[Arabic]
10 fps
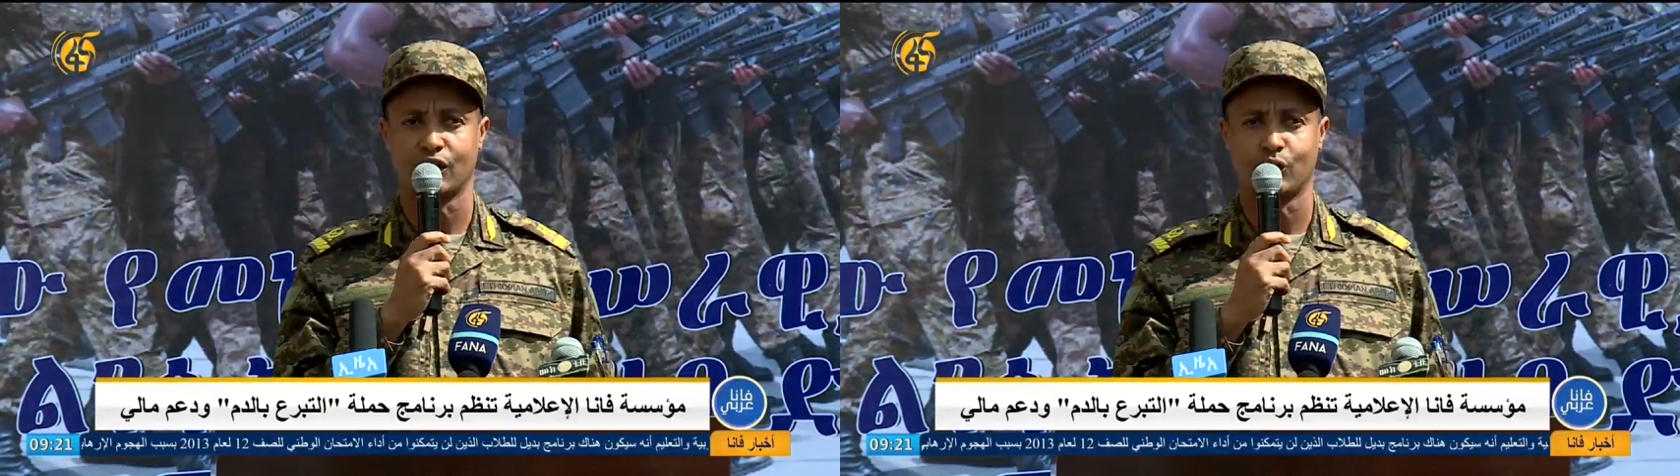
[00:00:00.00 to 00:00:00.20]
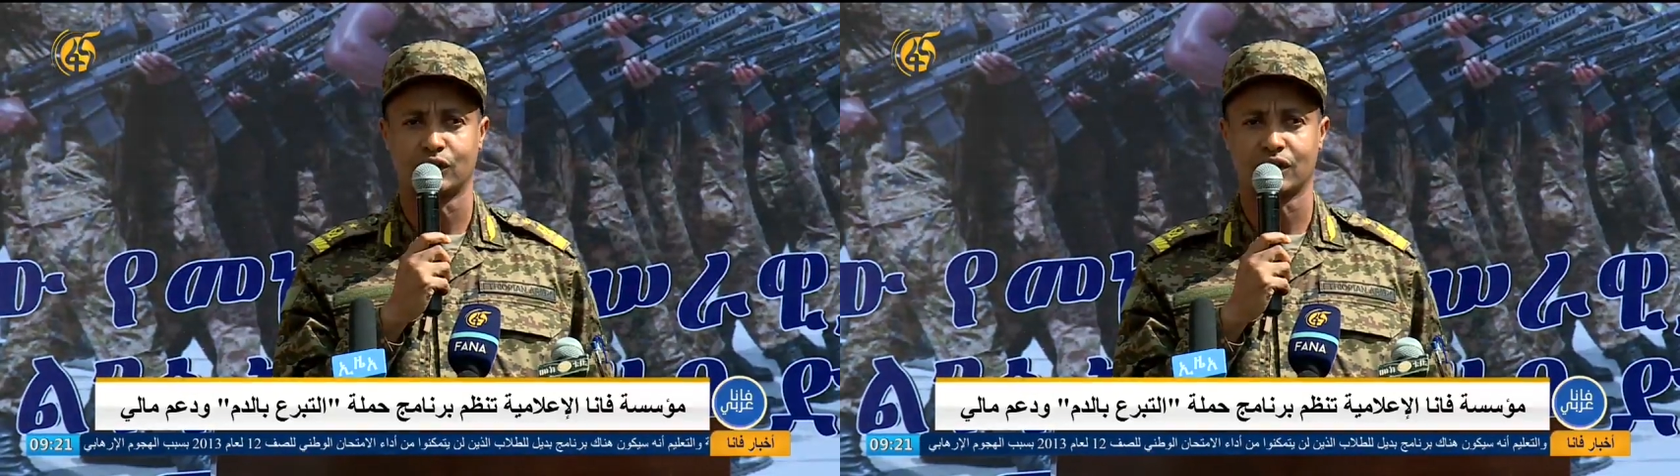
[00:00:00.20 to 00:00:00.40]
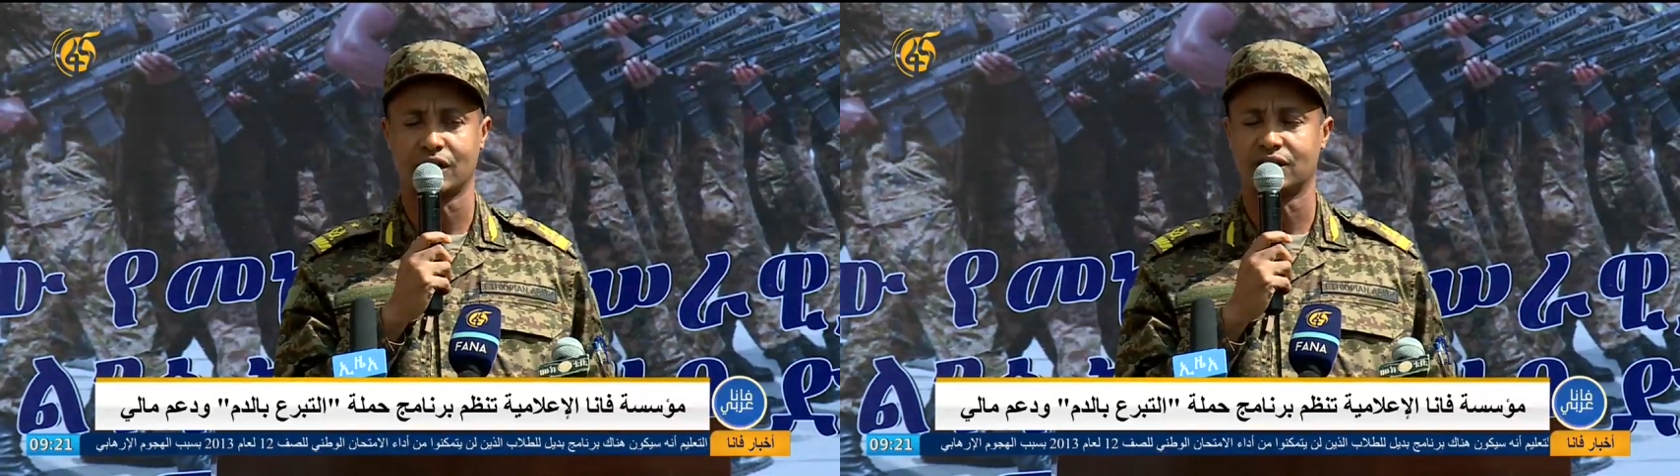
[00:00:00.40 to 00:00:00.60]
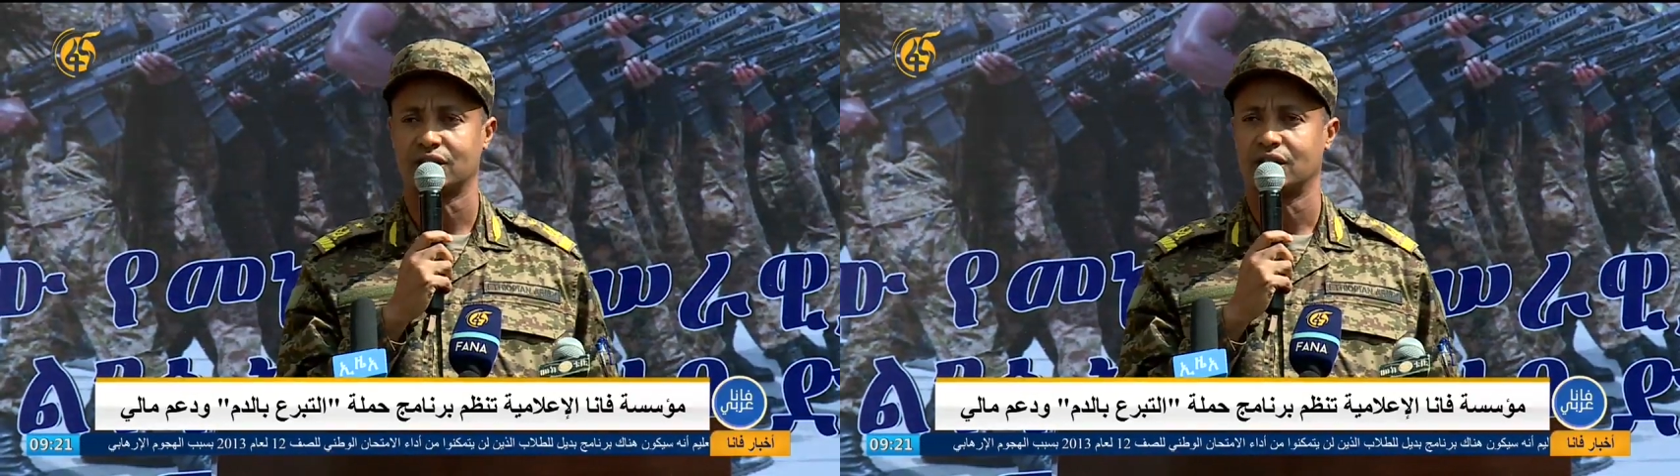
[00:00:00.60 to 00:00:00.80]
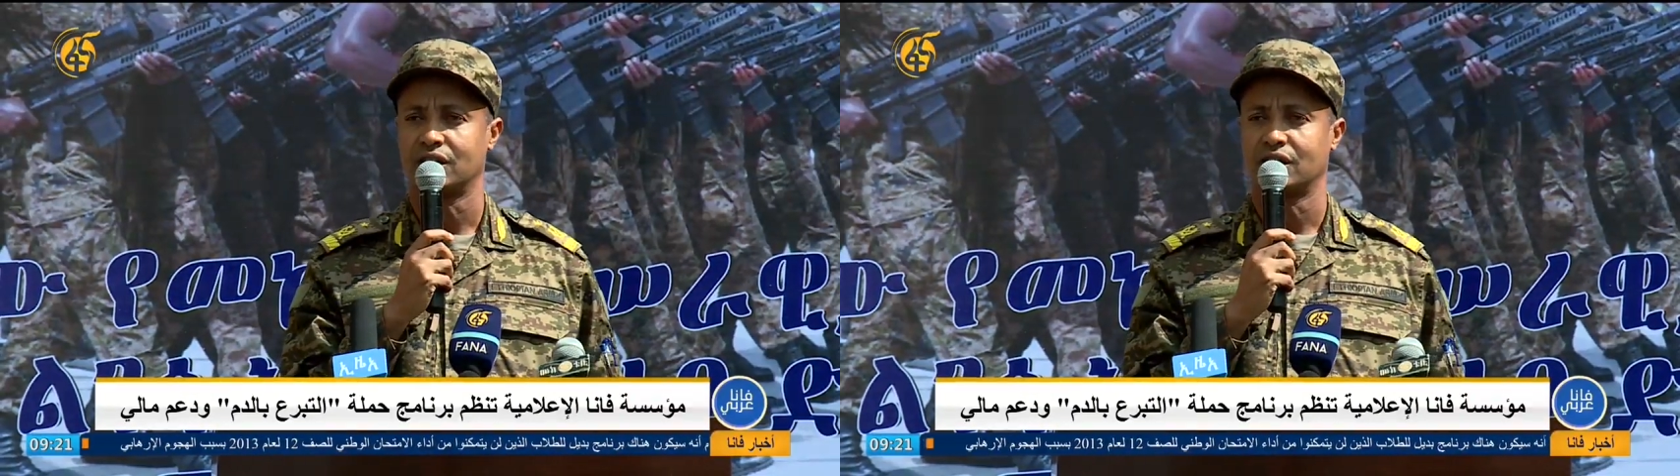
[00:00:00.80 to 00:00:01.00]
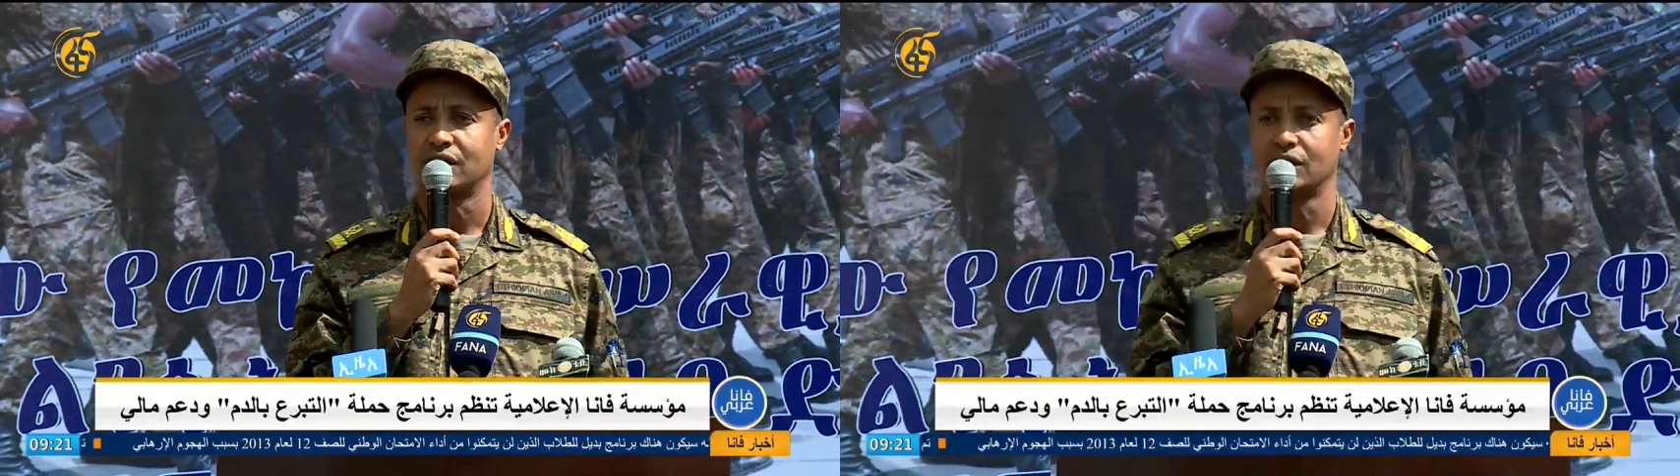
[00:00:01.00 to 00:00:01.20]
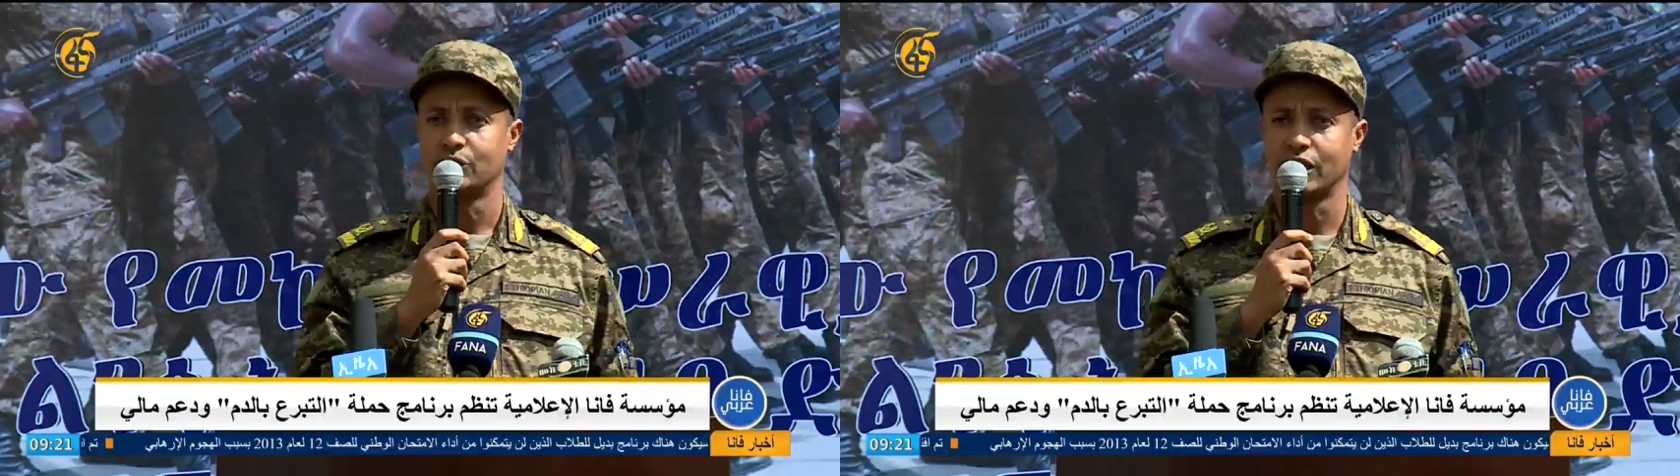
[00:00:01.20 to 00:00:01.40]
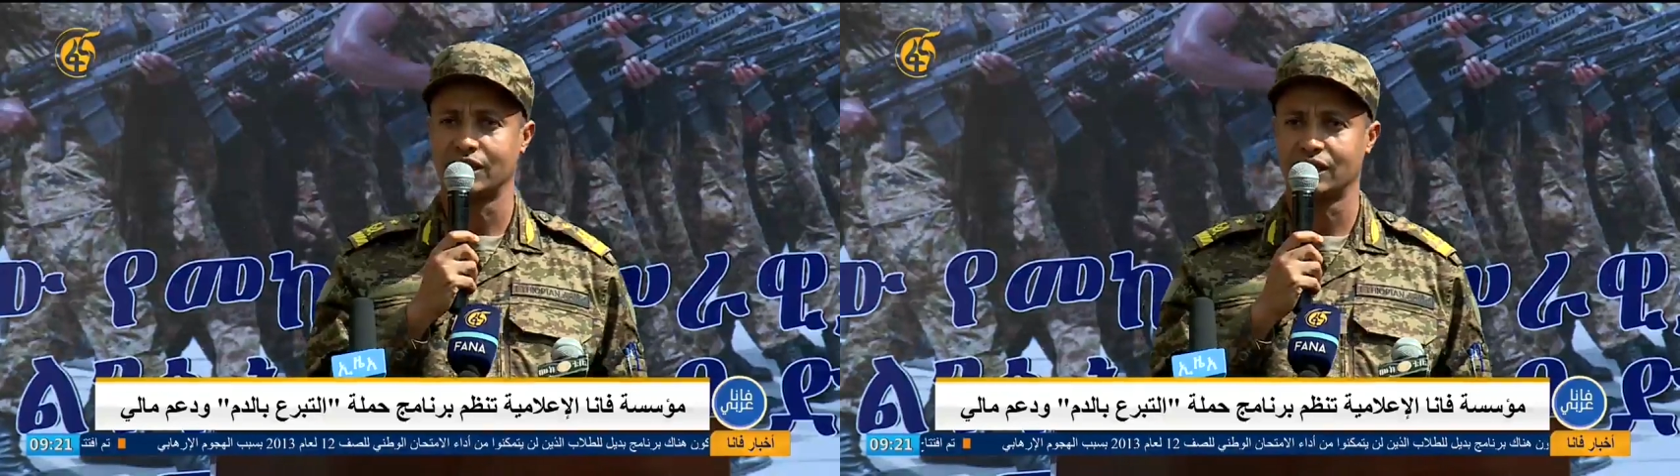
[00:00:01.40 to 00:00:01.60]
يصعب فيها
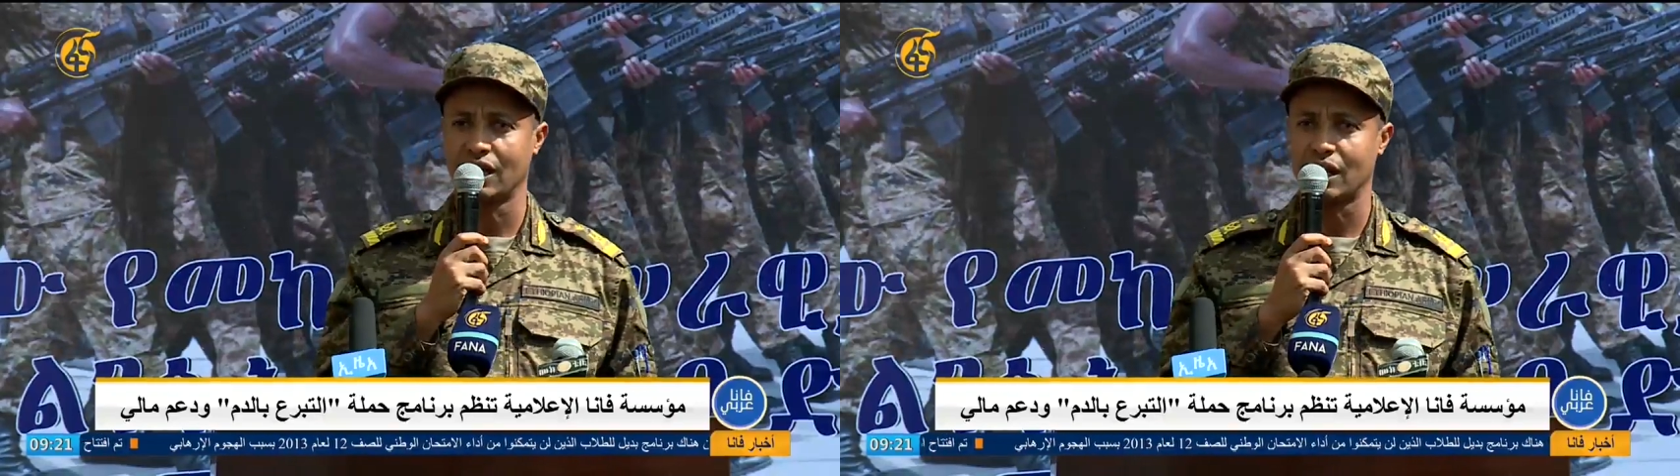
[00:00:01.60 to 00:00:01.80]
التفريق